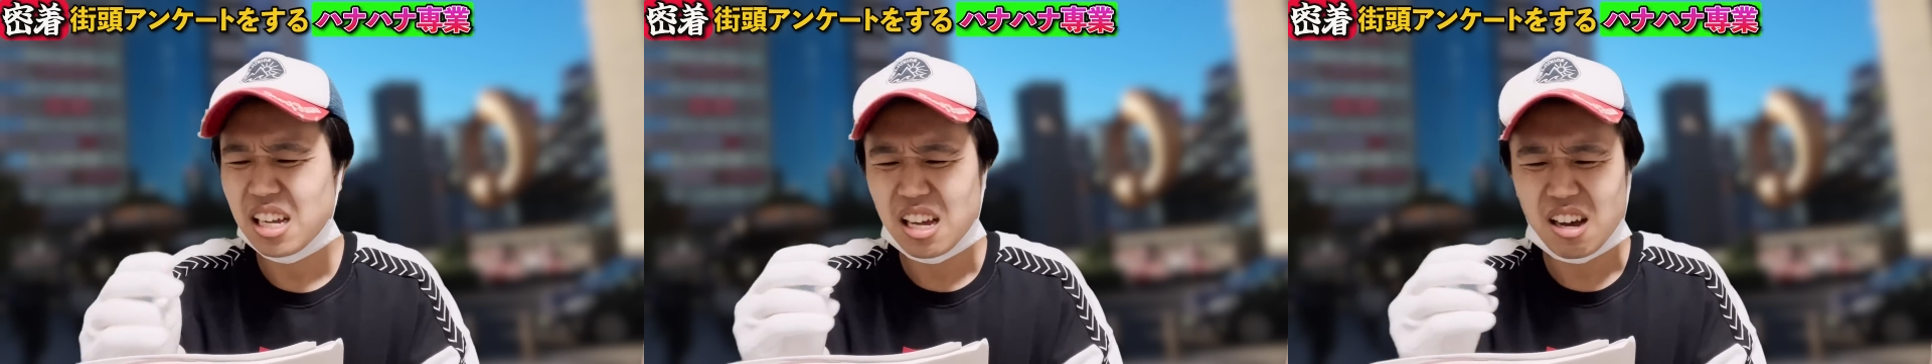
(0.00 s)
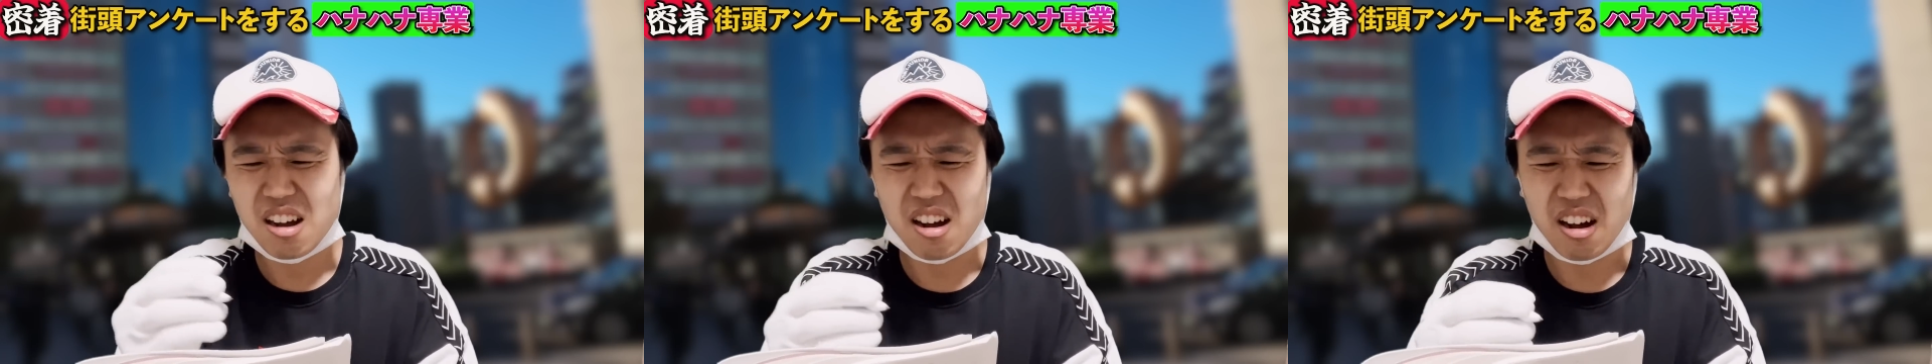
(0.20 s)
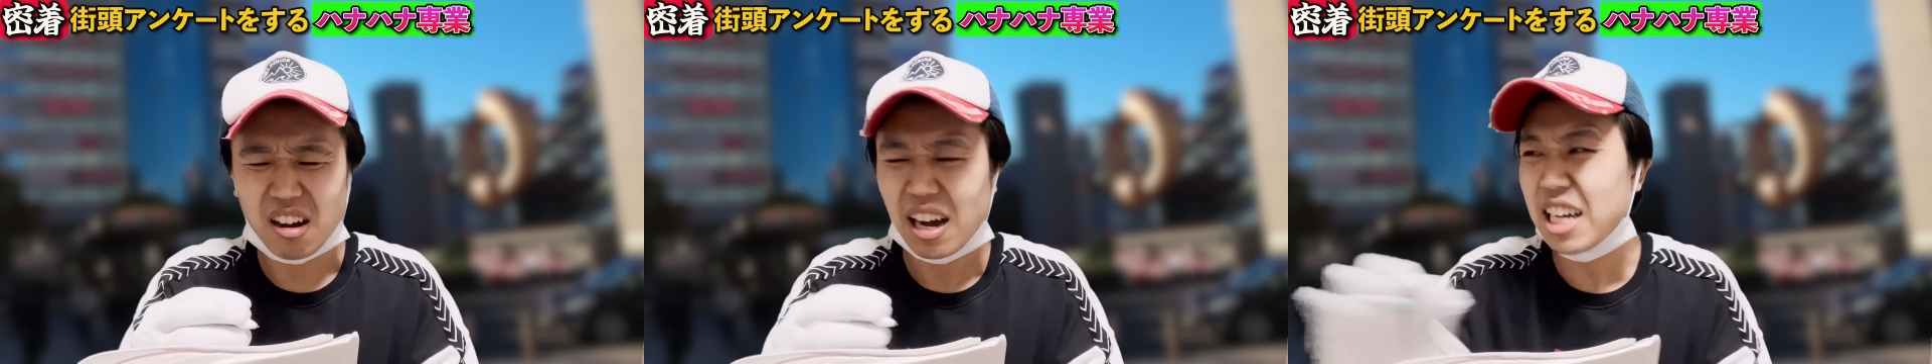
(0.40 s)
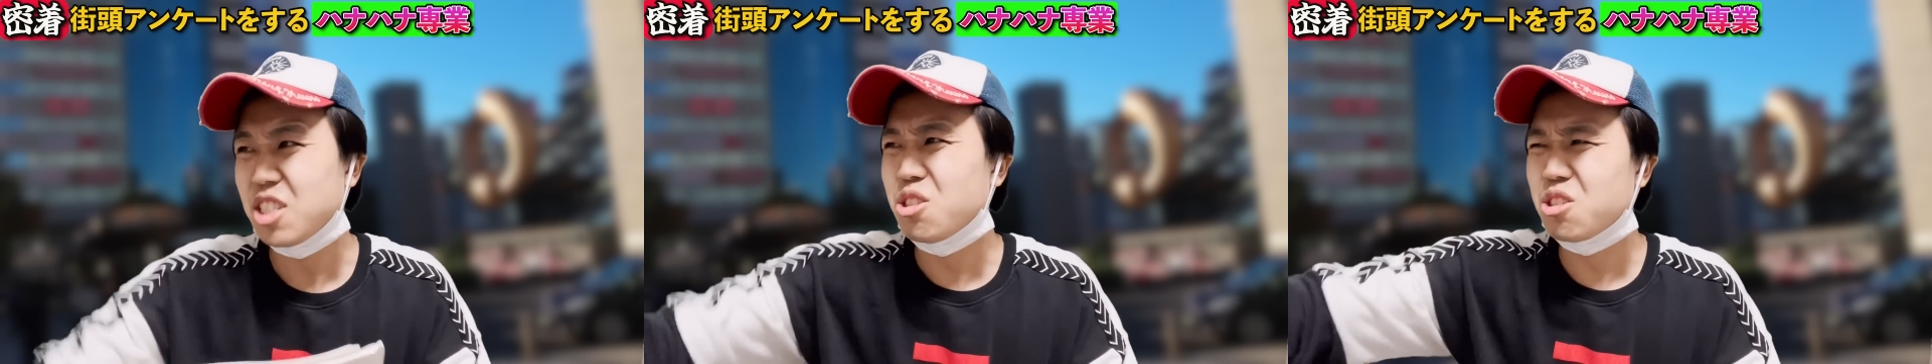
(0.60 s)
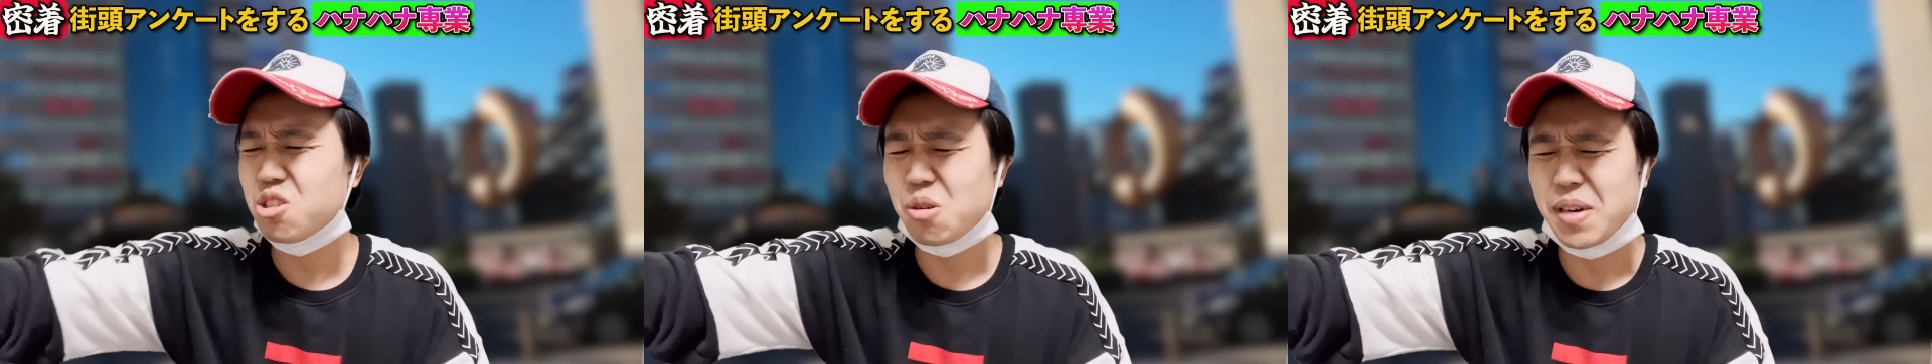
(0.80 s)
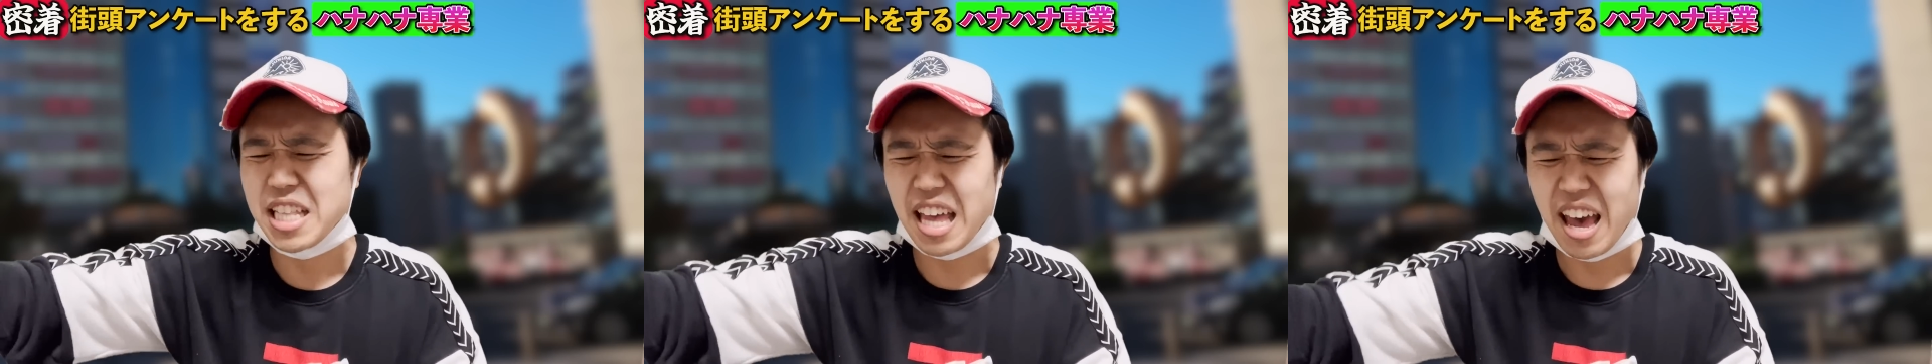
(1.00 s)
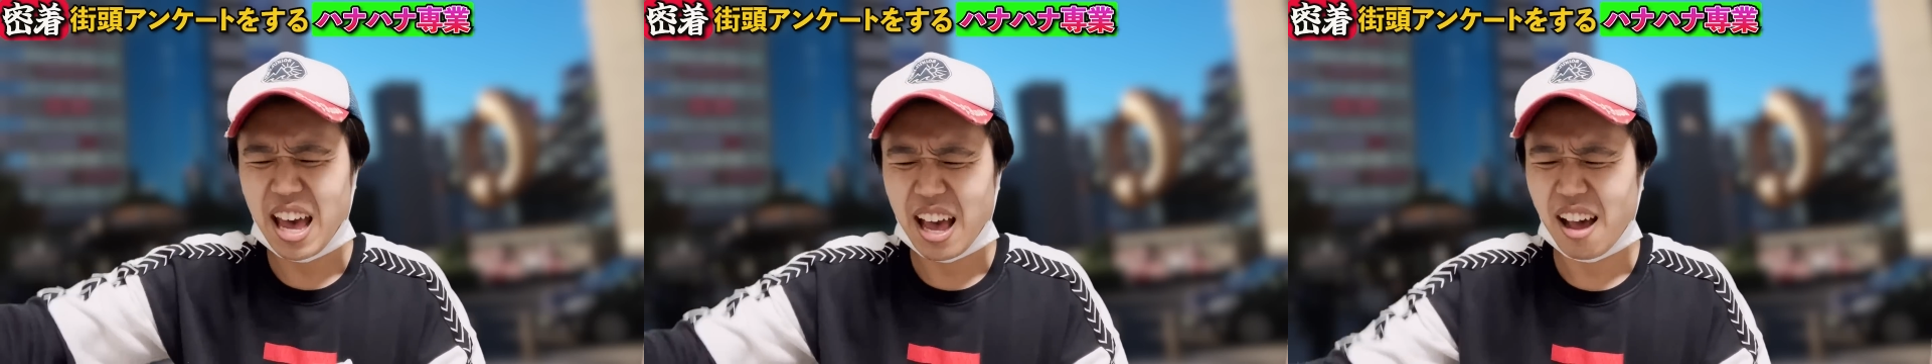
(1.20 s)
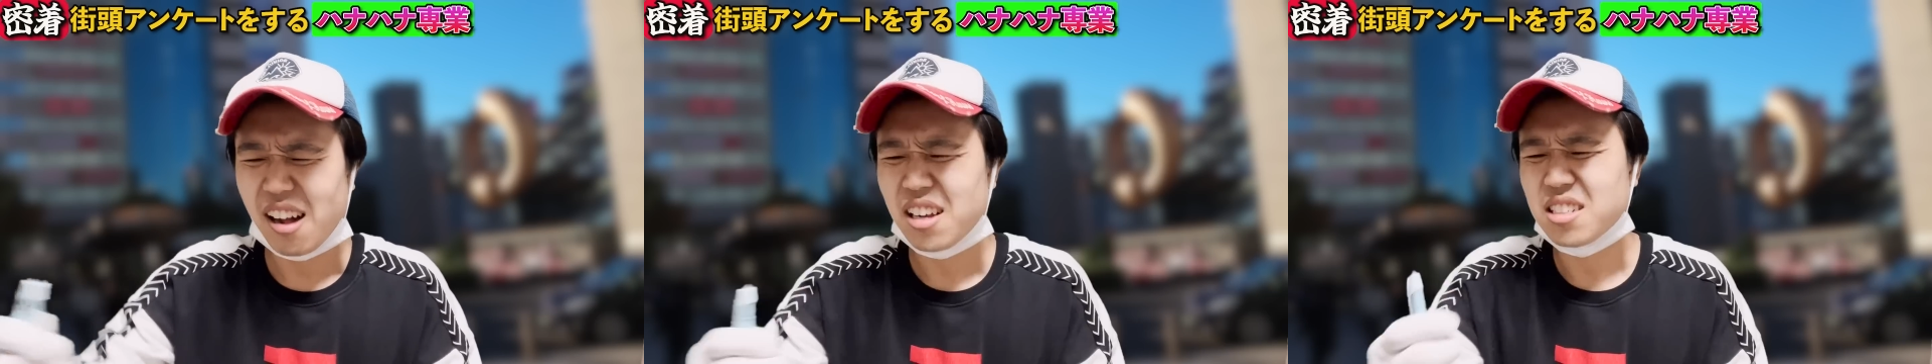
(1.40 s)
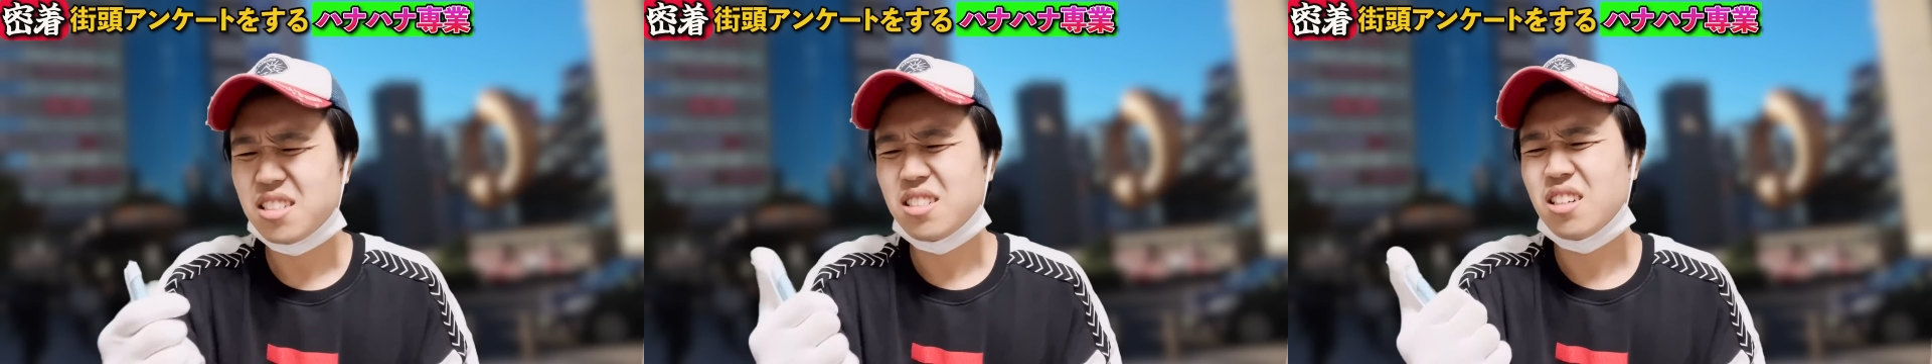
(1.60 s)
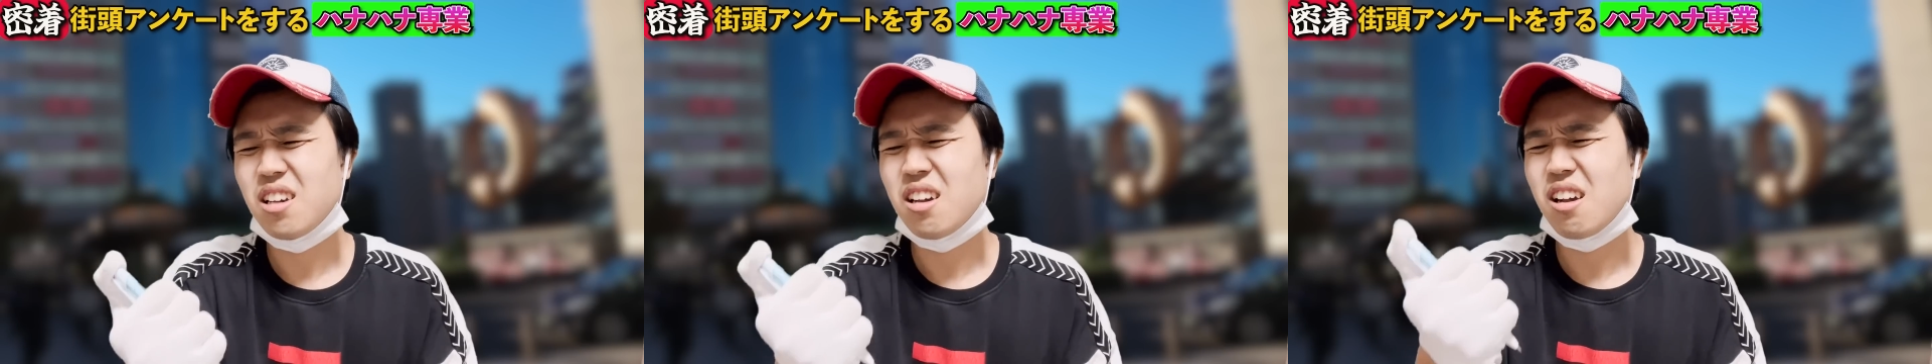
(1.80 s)
えー、っとあちょちょ待って
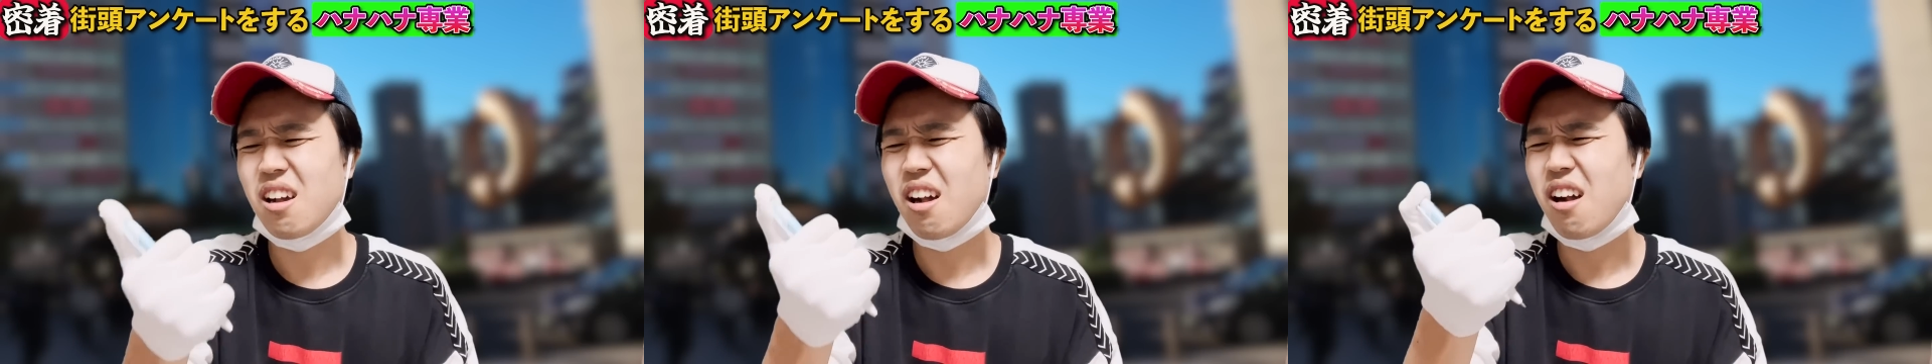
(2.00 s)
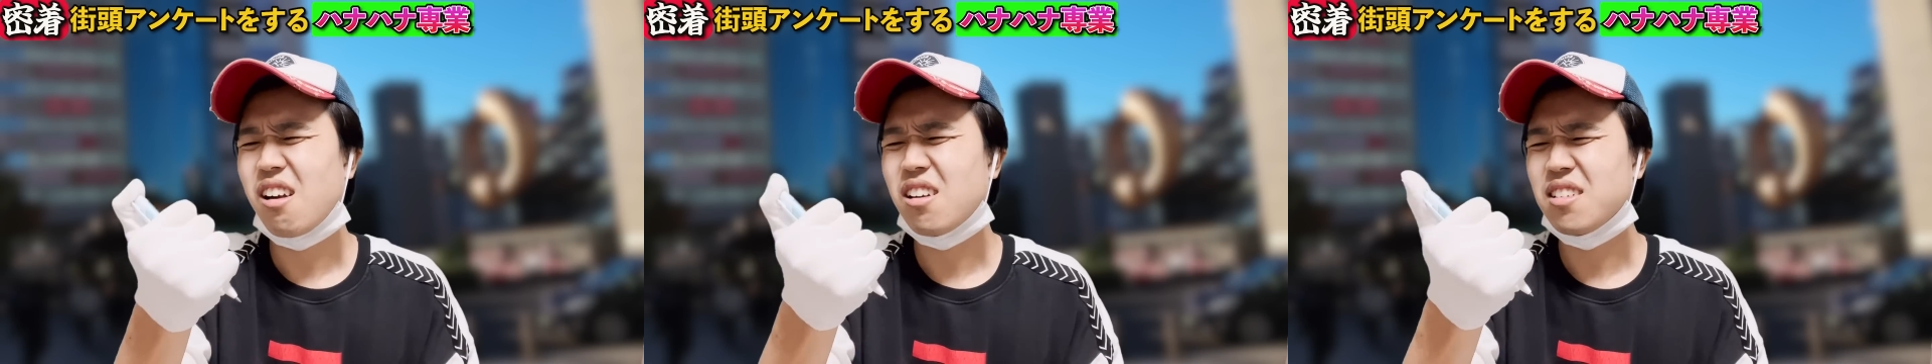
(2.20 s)
あオッ